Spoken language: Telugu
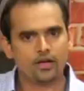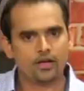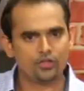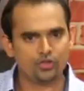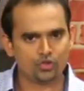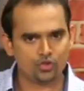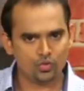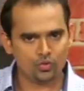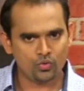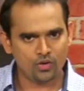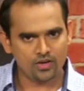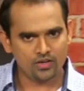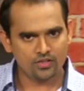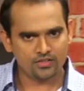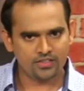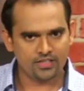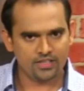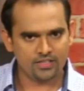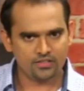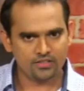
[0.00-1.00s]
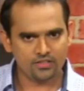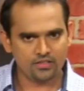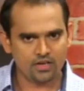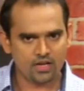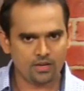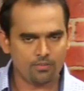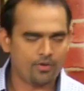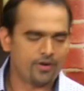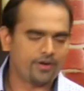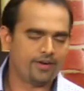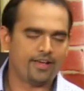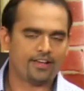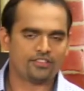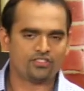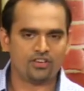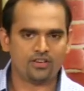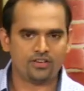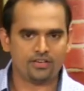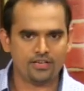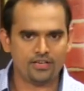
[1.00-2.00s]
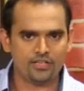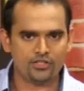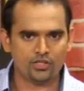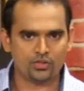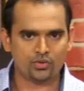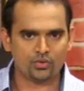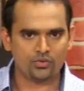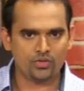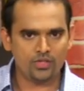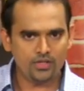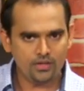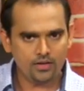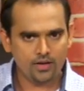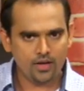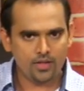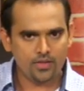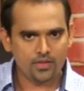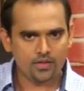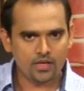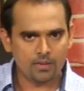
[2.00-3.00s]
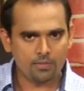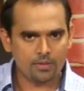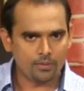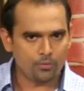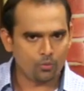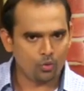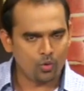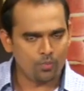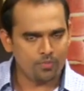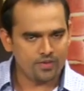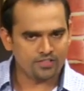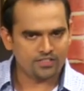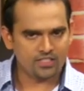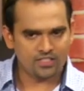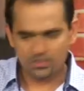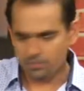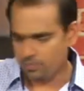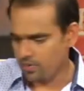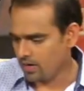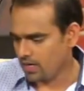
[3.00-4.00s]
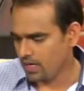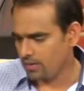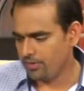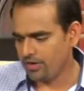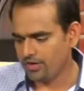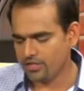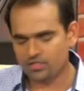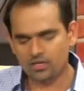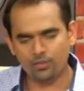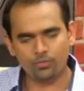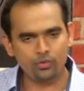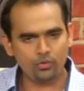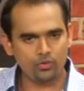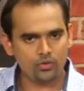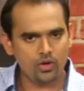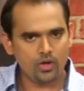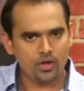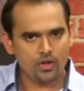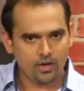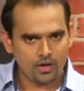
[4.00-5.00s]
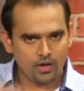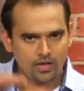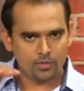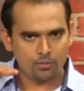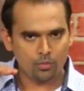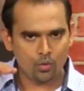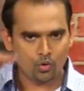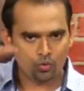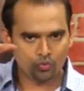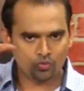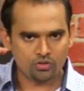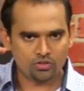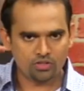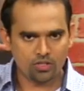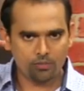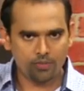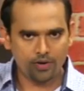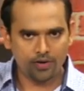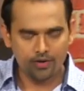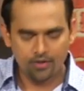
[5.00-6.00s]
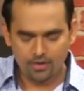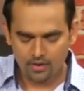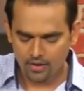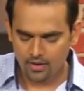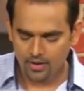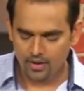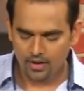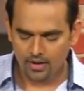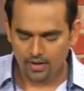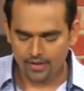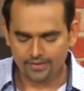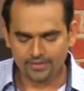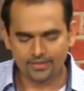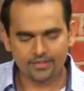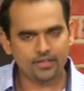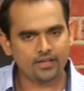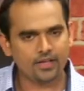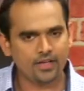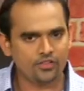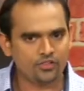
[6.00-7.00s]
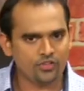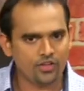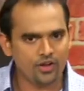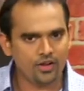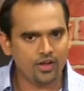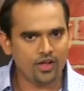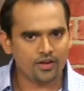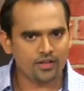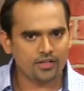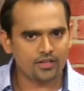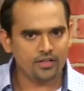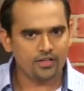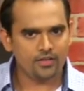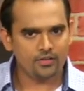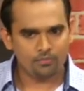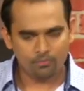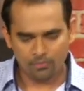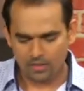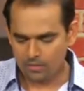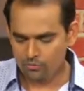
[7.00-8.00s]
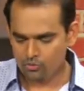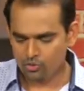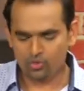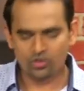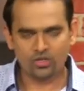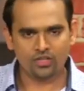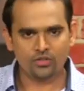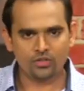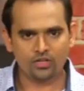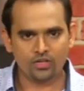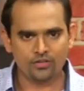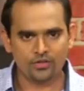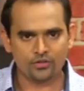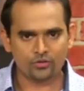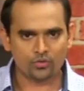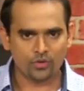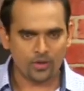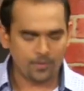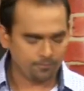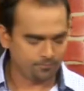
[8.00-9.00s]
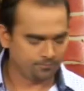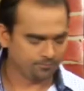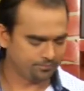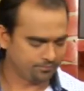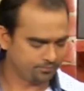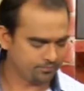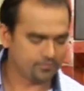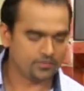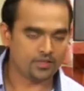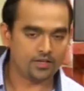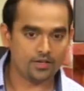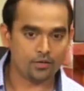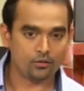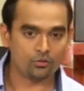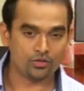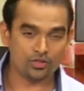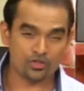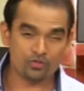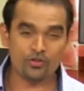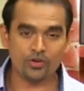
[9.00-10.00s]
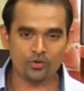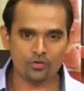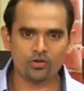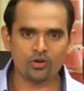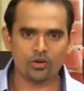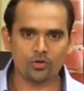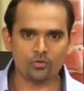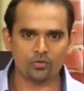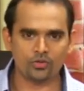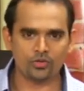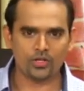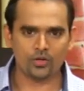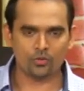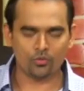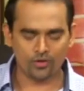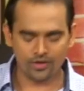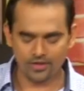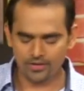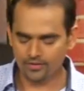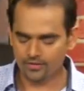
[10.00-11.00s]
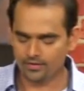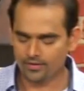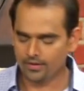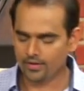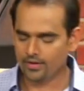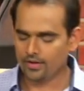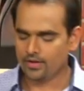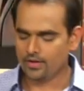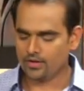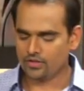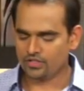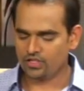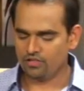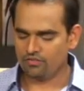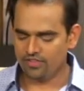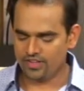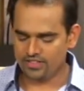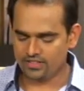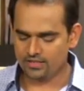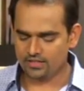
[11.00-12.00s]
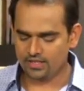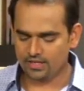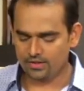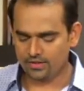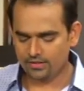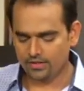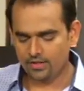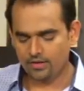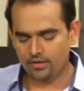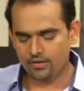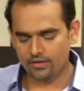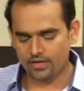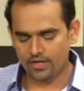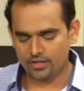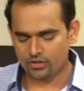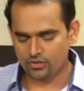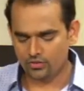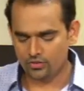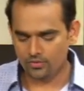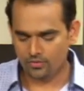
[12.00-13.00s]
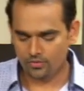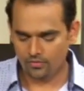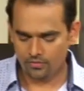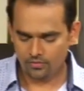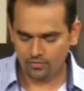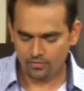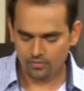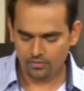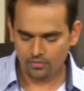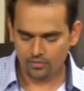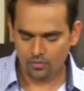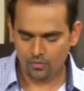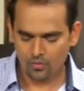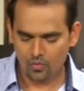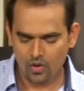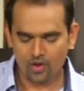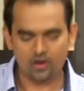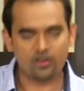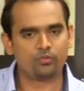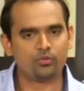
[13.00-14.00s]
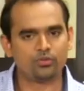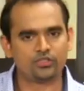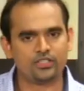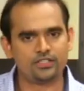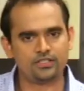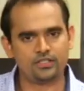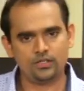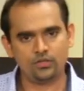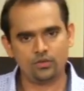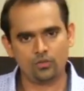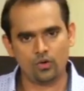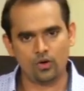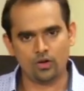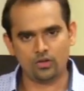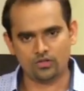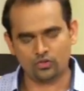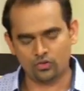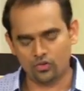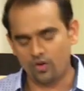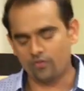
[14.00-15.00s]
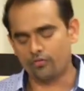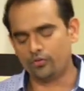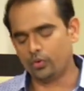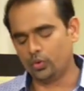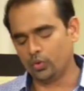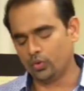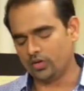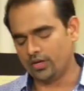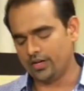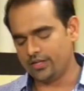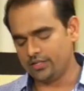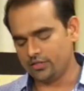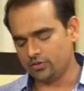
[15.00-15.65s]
అది షుగర్ని తినేసి కార్బన్ డైఆక్సైడ్ రిలీజ్ చేస్తుంది అందుకే మనం డో మిక్స్ చేసి పక్కన పెట్టేసినప్పుడు అది పొంగుతుంది అనమాట అందుకే అది తినడానికి మనం షుగర్ దీంట్లో వేస్తున్నాం అంటే కొంచెం స్వీట్ కూడా ఉంటుంది అనుకోండి సో ఇవి వేసిన తర్వాత నెక్స్ట్ వాటర్ పోసేసి ఒక సాఫ్ట్ డో రెడీ